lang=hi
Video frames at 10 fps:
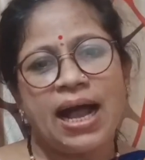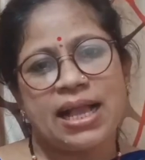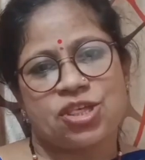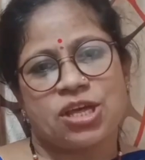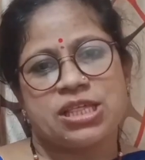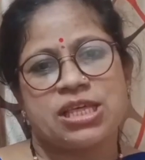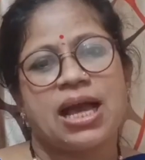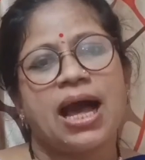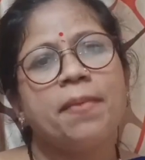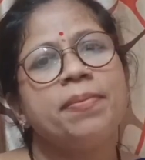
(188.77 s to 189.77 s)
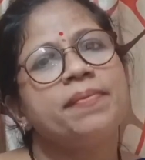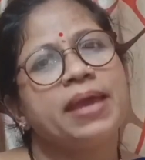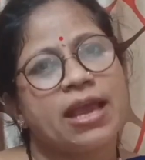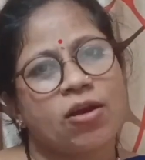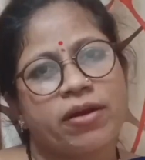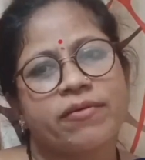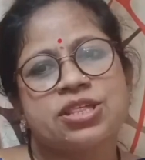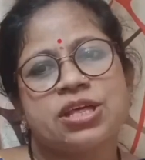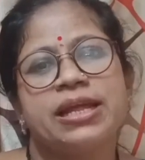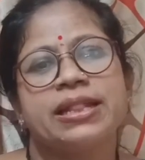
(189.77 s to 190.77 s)
अच्छा अच्छा अब एक और
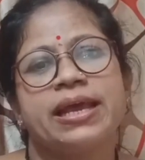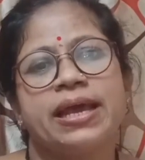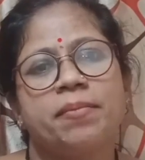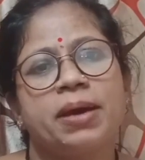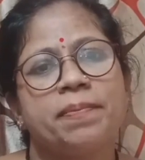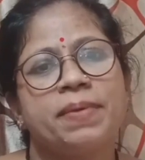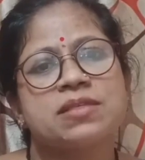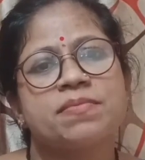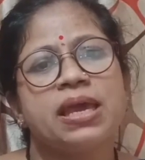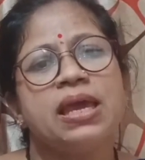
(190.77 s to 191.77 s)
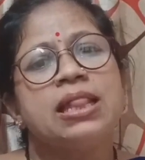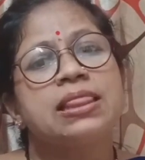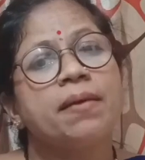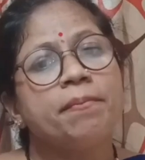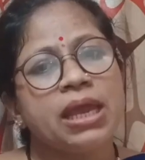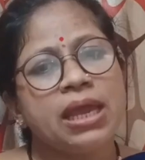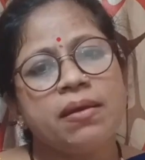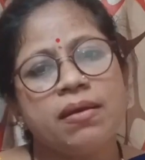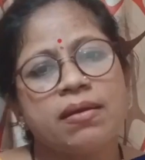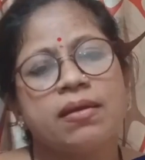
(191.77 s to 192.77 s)
क्वेश्चन लेते हैं हमारे पास में द
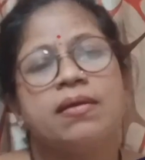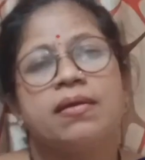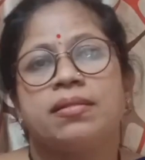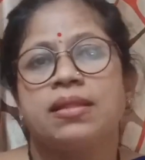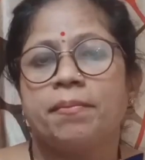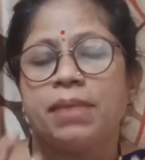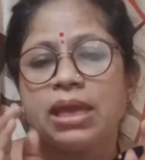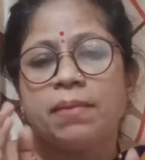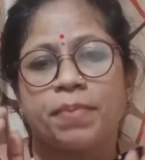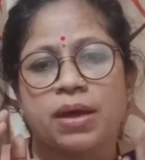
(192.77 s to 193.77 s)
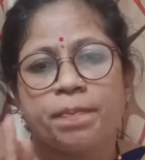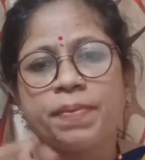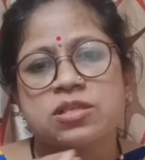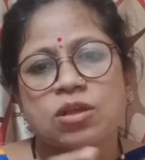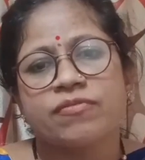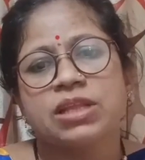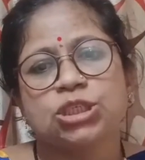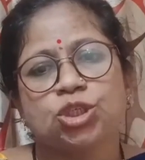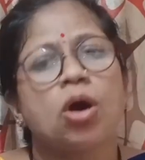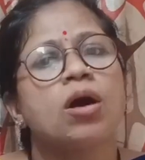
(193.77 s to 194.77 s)
मेन the main purpose of the
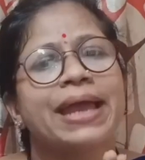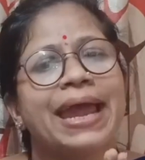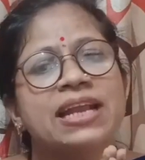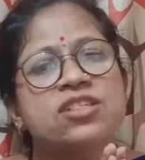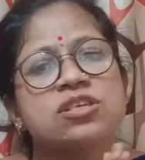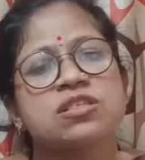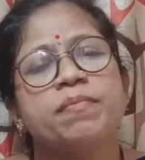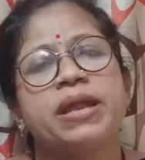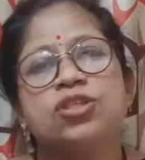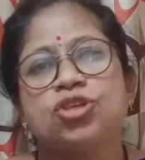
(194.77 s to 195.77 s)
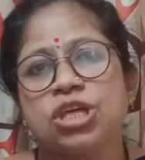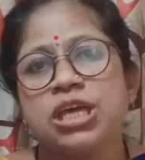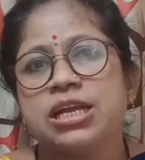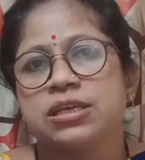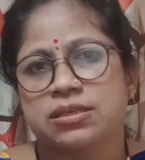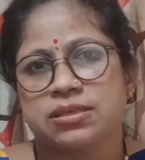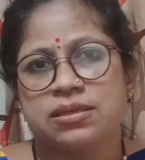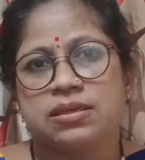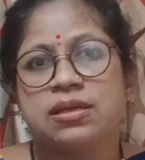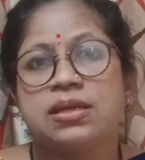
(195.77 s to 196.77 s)
stock adjustment sheet
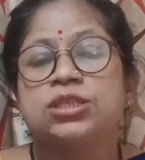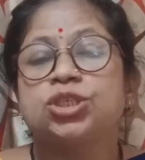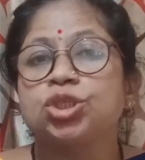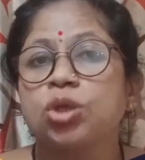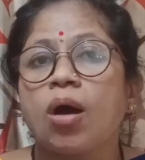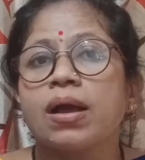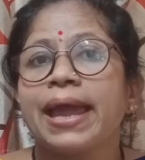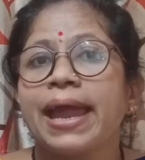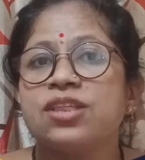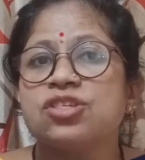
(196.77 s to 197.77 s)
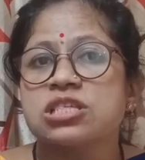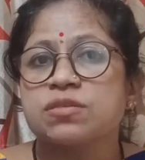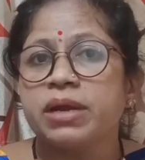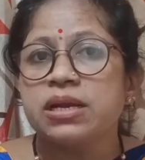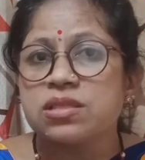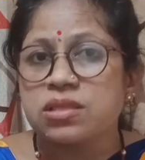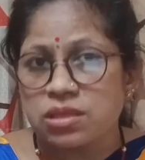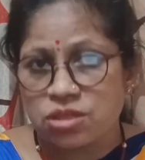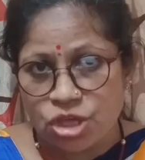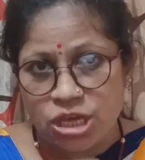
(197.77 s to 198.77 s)
स्टॉक एडजस्टमेंट
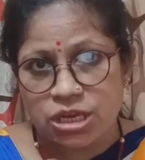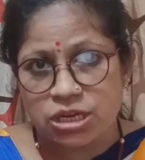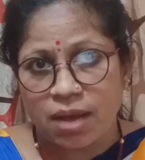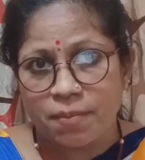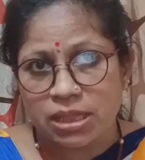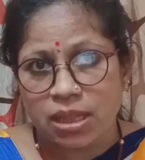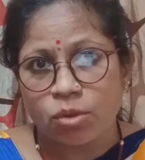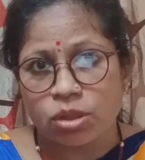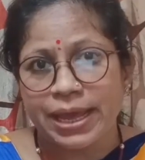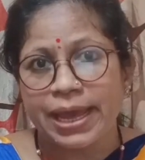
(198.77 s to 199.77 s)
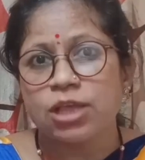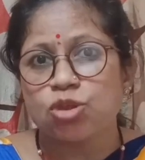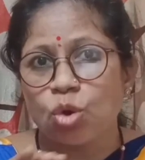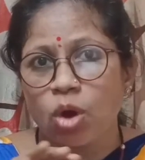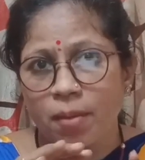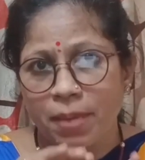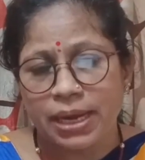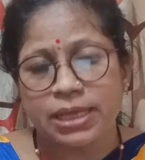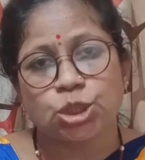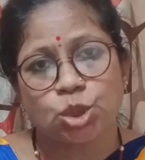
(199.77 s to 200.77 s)
शीट का मतलब होता है जो
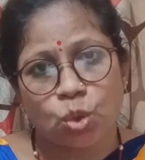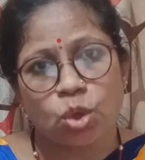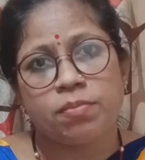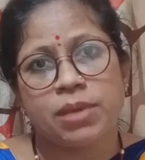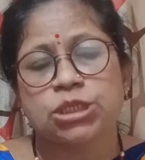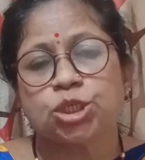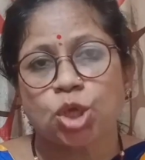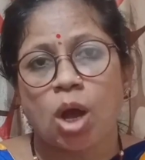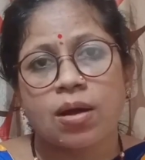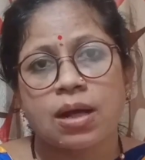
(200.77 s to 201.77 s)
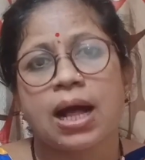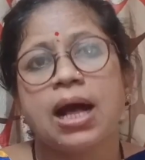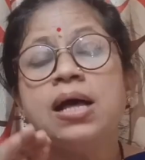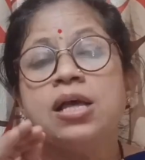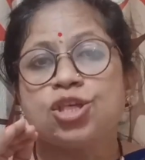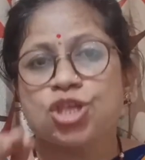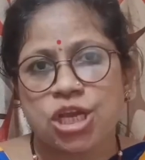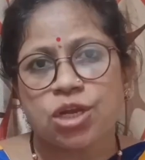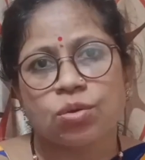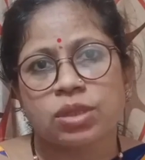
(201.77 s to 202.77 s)
हमारे स्टोर में स्टॉक का
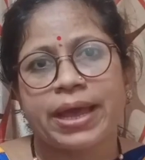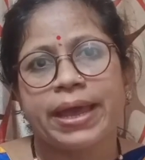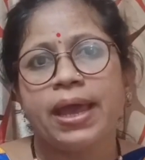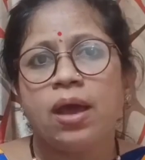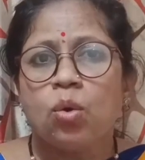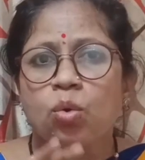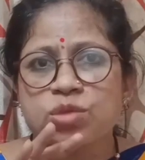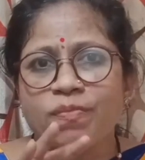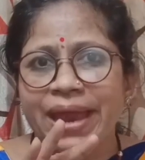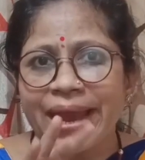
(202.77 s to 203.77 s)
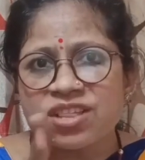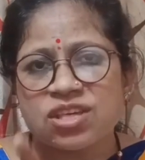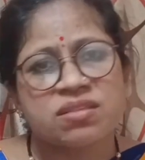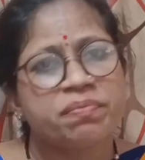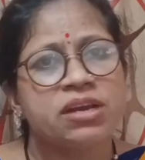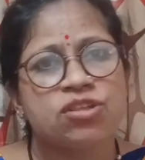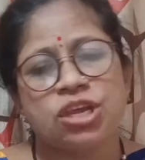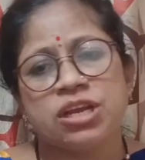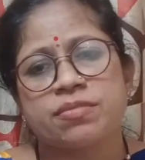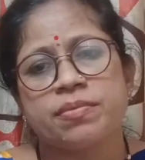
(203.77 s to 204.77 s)
शीट होता है उसमें एडजस्टमेंट
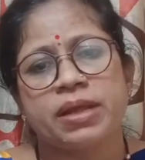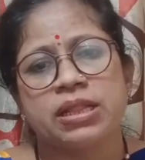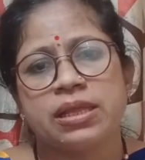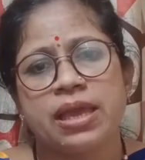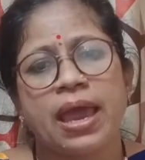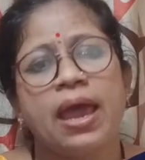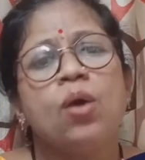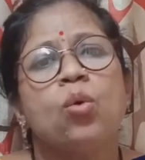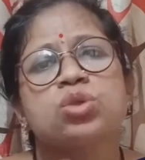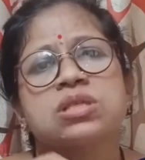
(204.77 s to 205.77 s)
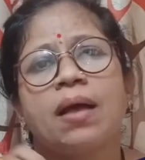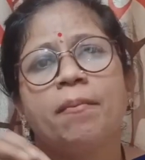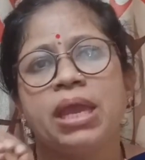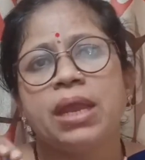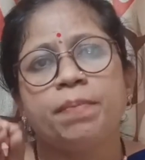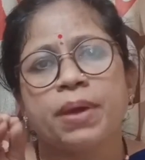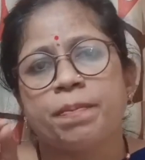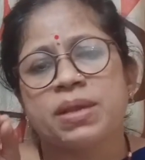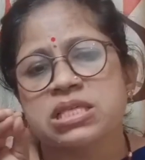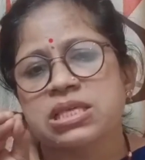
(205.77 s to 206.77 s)
शीट्स भी बनती है उसका मेन
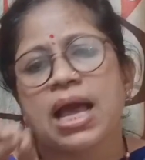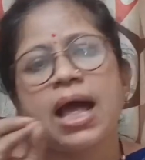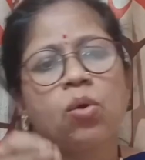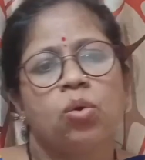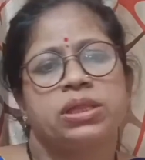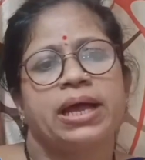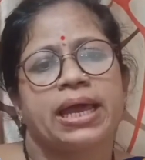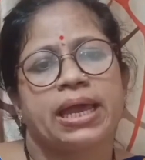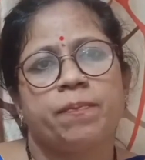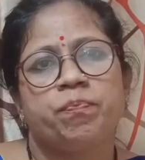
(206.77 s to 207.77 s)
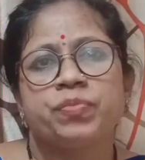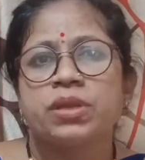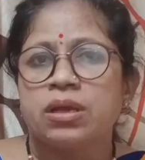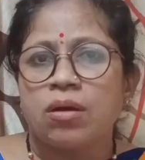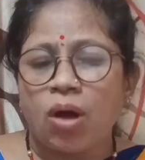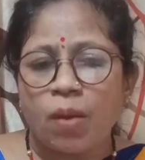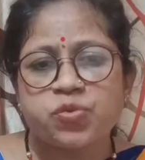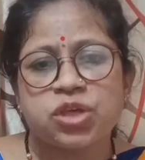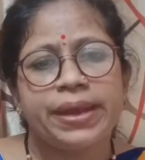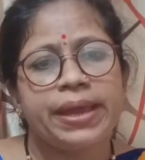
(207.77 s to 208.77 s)
पर्पस क्या होता है
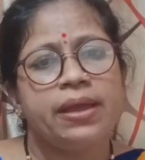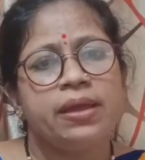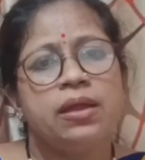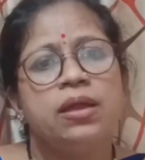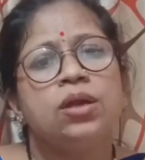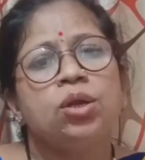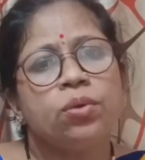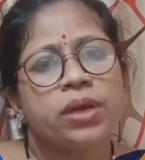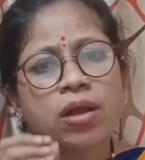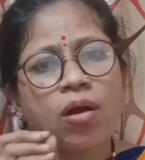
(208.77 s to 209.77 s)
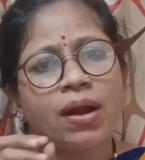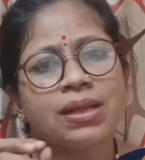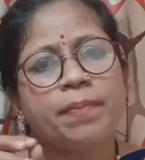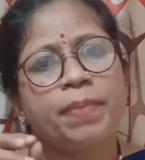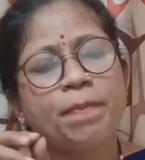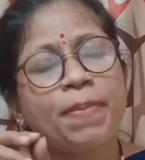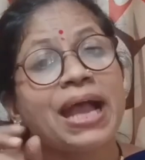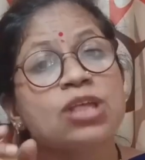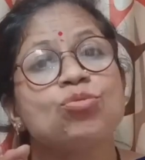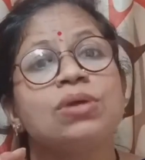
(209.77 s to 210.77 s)
ऑप्शन है टू रिकॉर्ड द
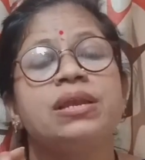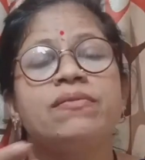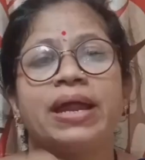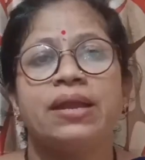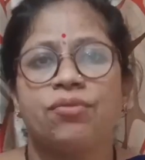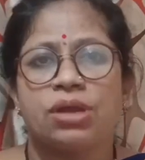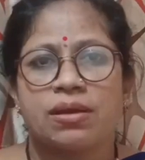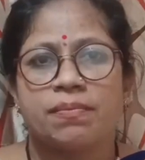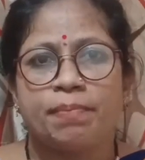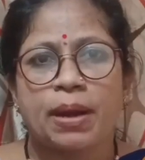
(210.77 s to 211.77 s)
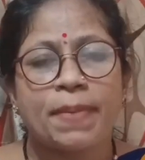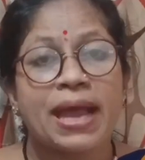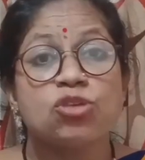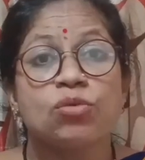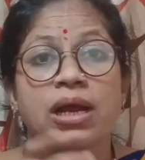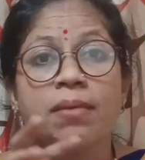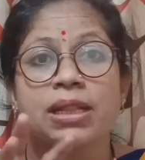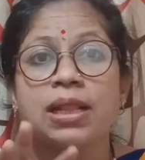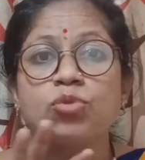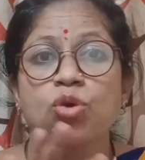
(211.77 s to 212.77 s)
परपैचुअल इन्वेंट्री परपैचुअल का
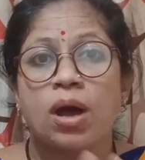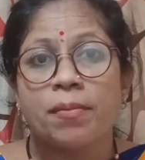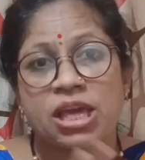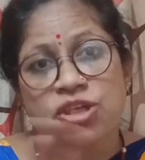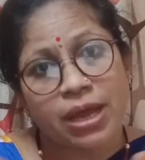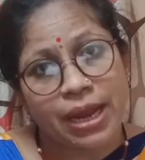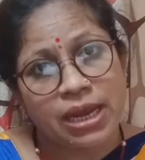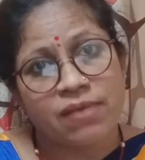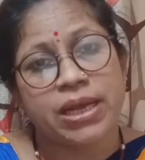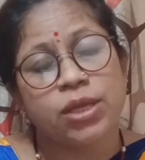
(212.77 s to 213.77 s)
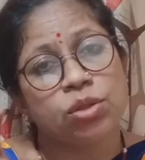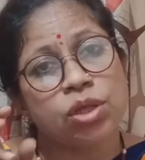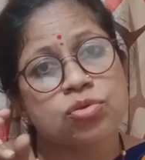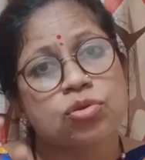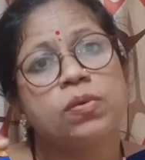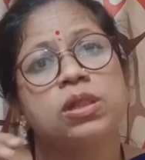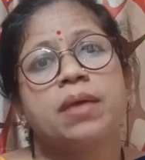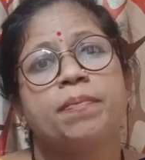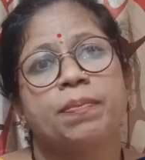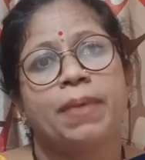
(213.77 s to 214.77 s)
मतलब जो हमेशा रहने वाली होती है उसको
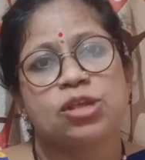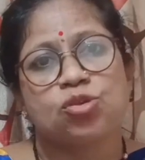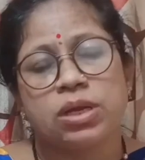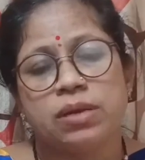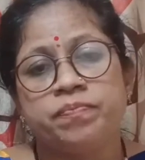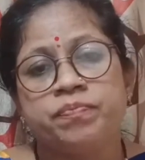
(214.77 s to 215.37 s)
बोलते हैं परपैचुअल